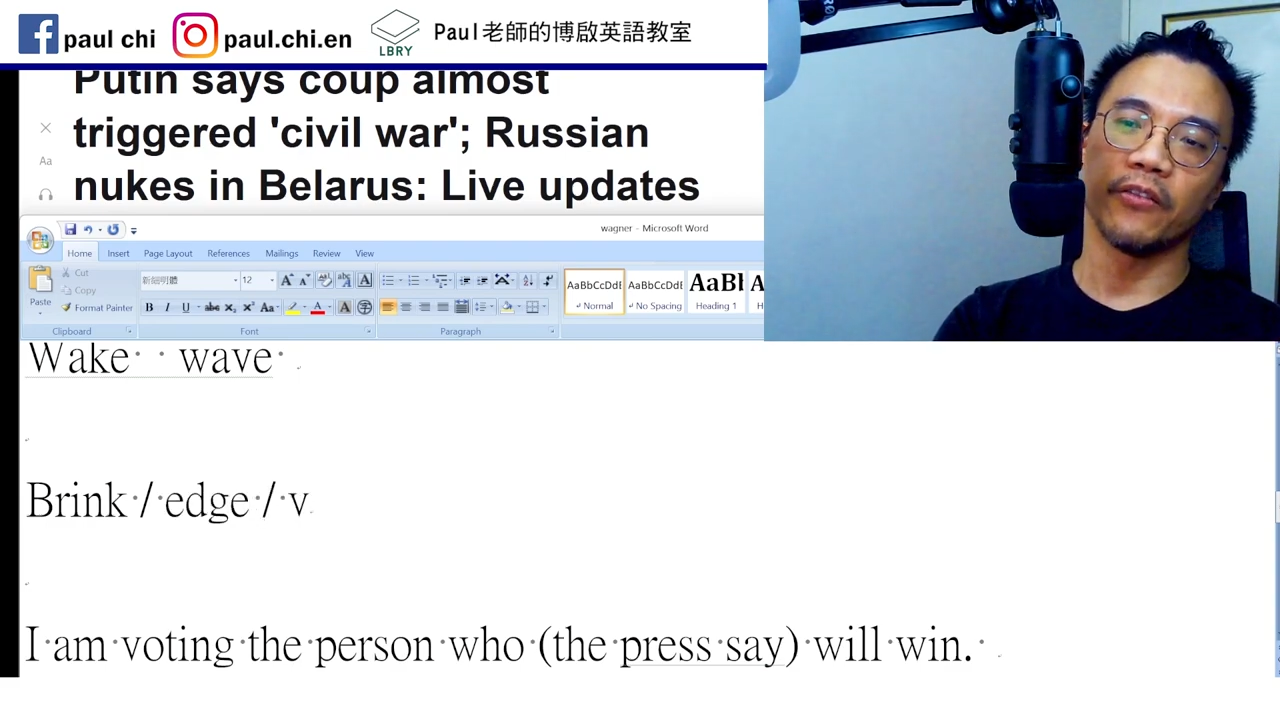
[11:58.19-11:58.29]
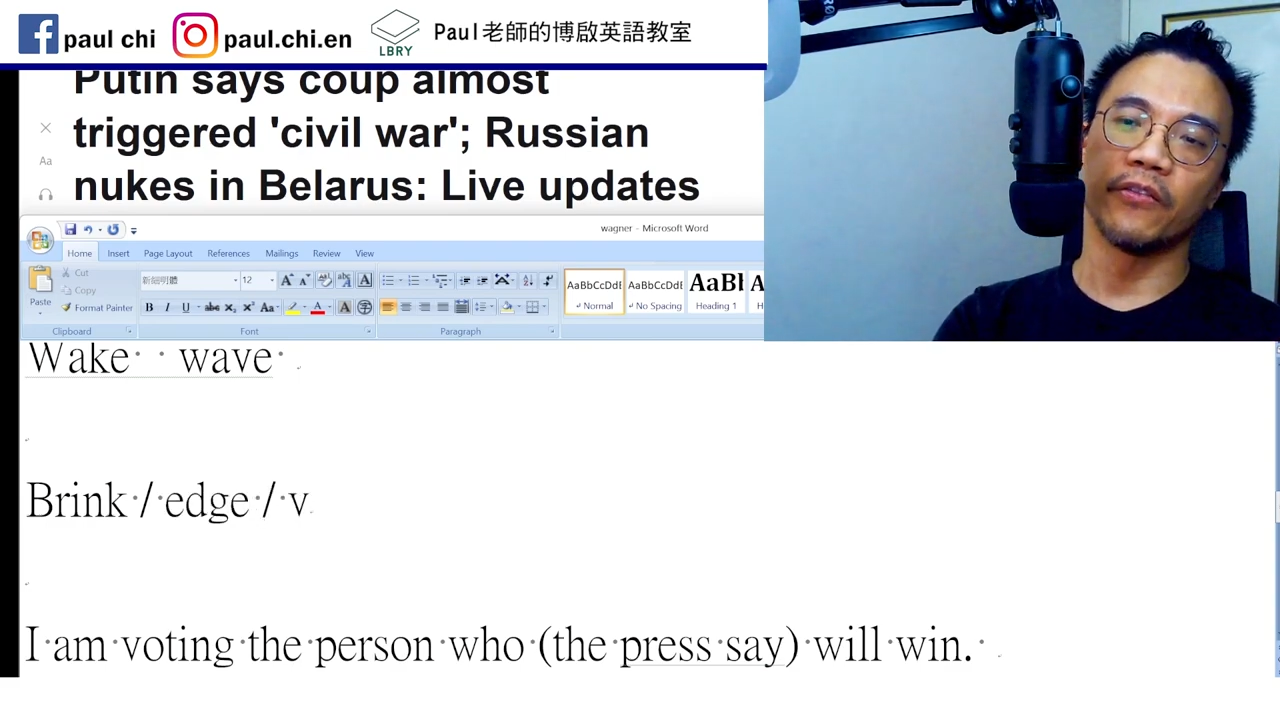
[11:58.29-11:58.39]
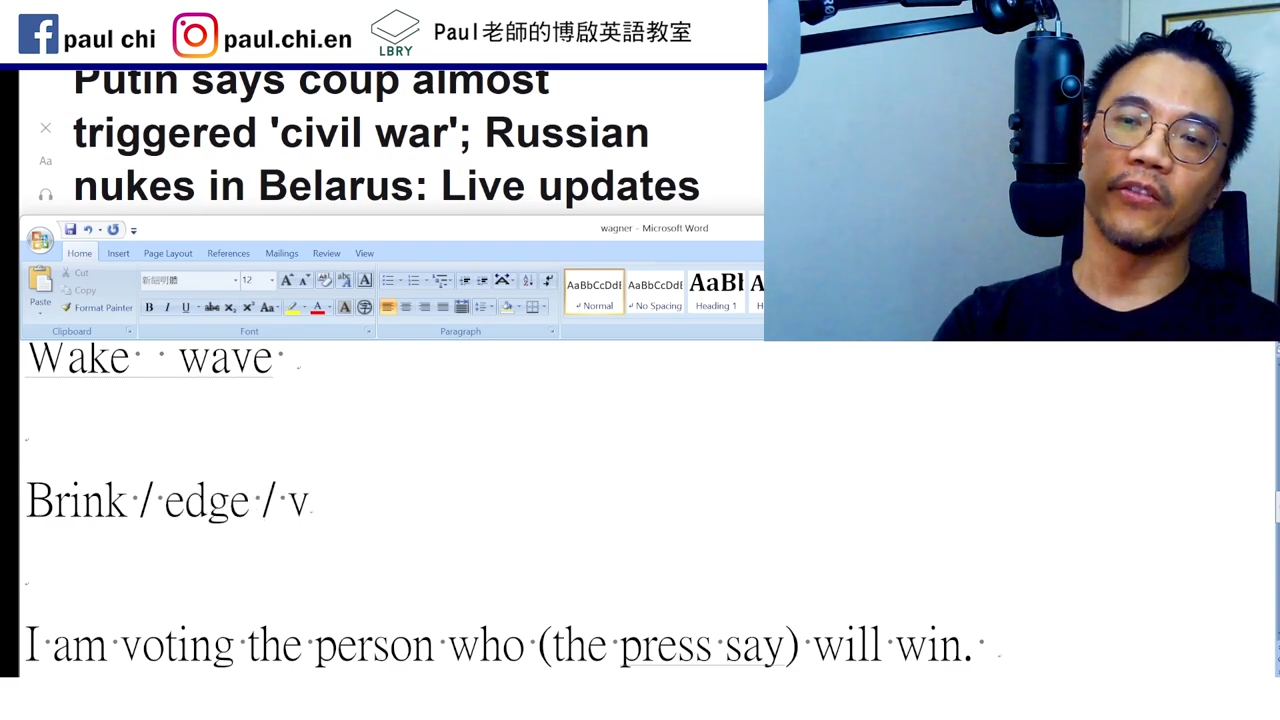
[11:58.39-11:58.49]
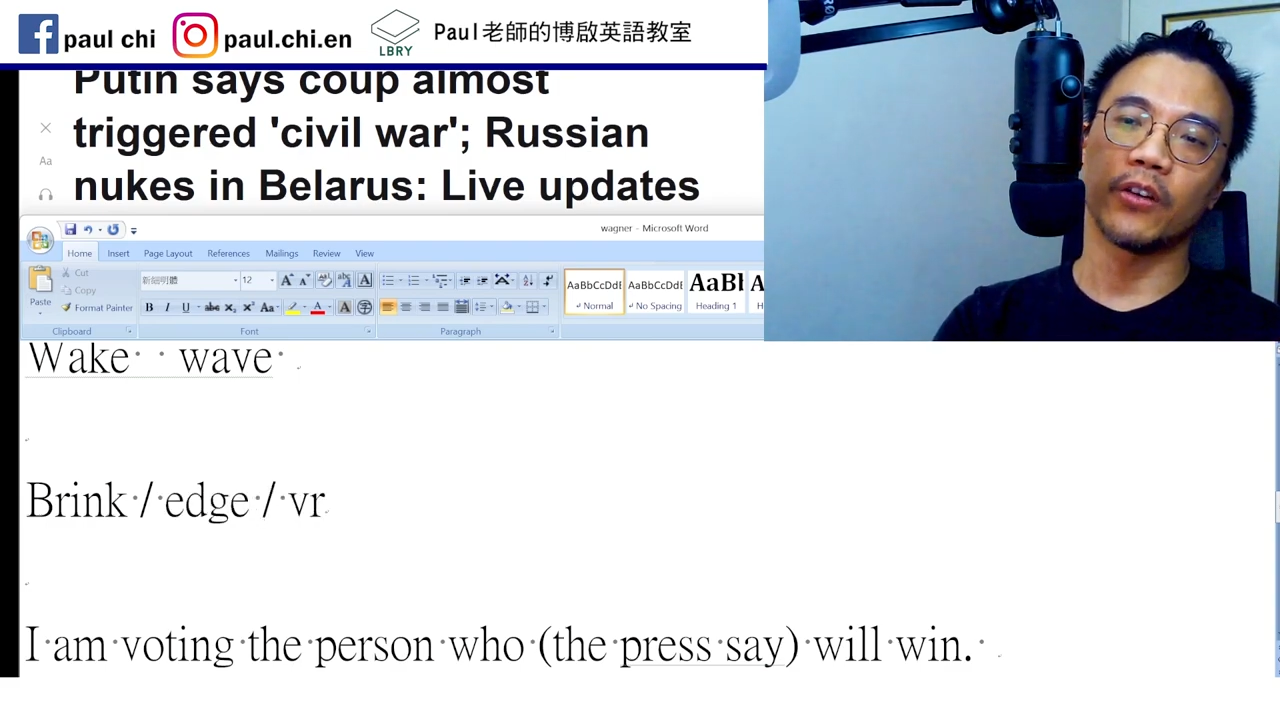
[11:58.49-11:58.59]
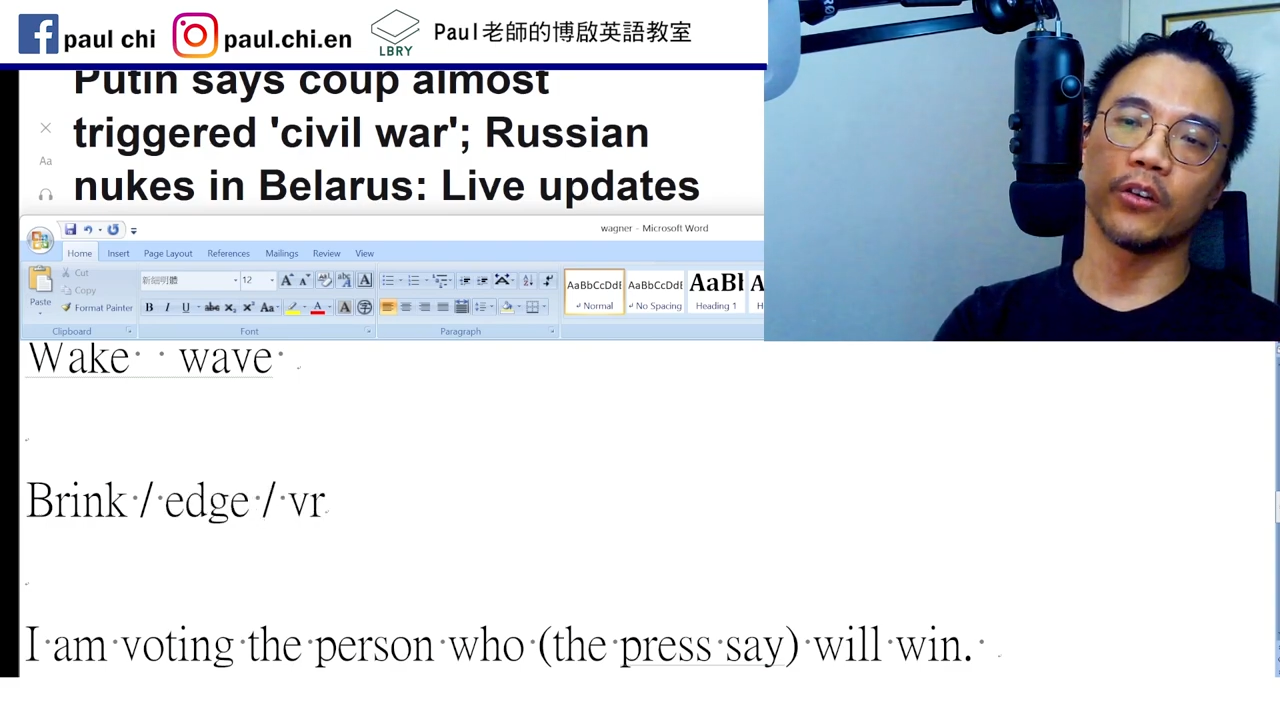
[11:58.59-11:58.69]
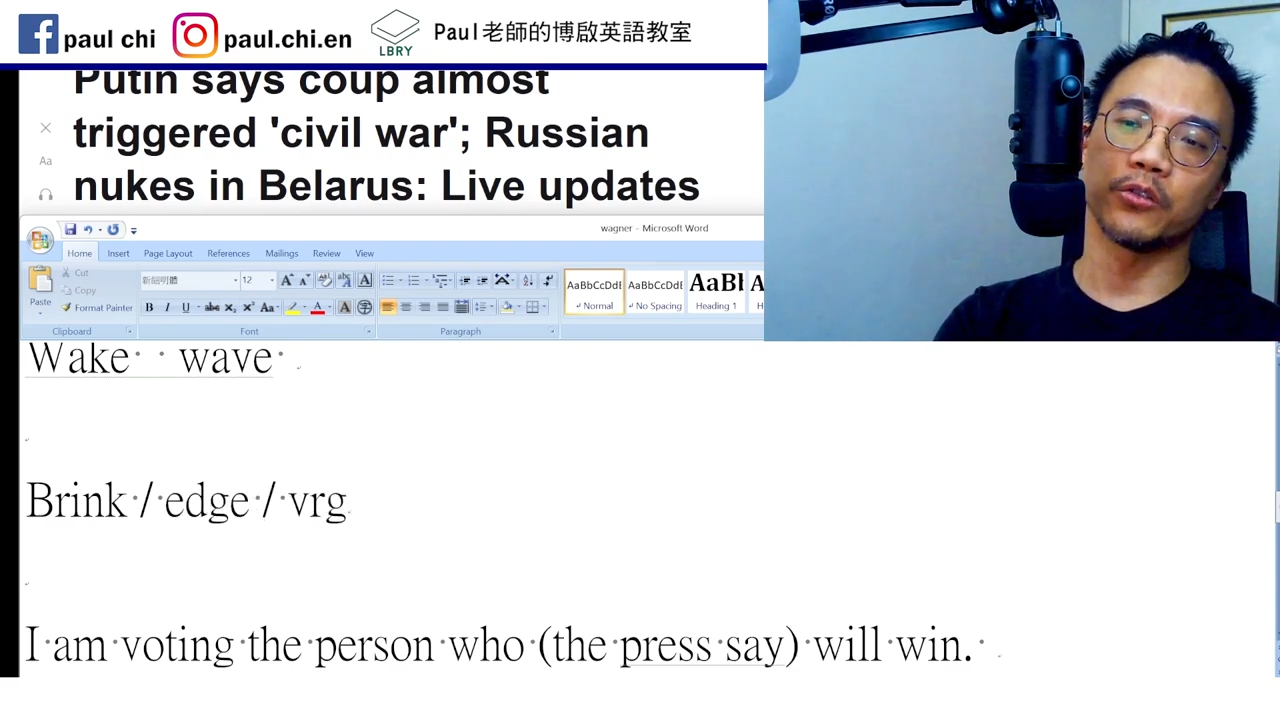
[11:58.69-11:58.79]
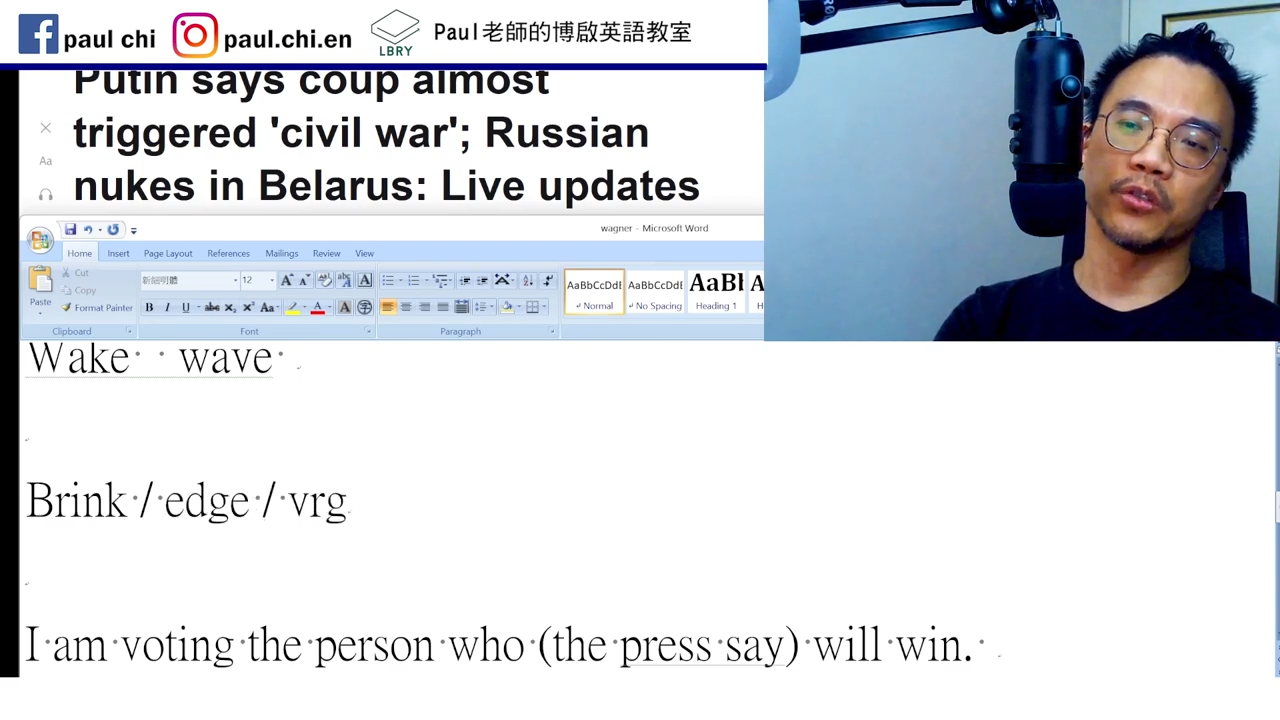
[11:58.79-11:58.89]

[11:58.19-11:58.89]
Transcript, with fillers: verge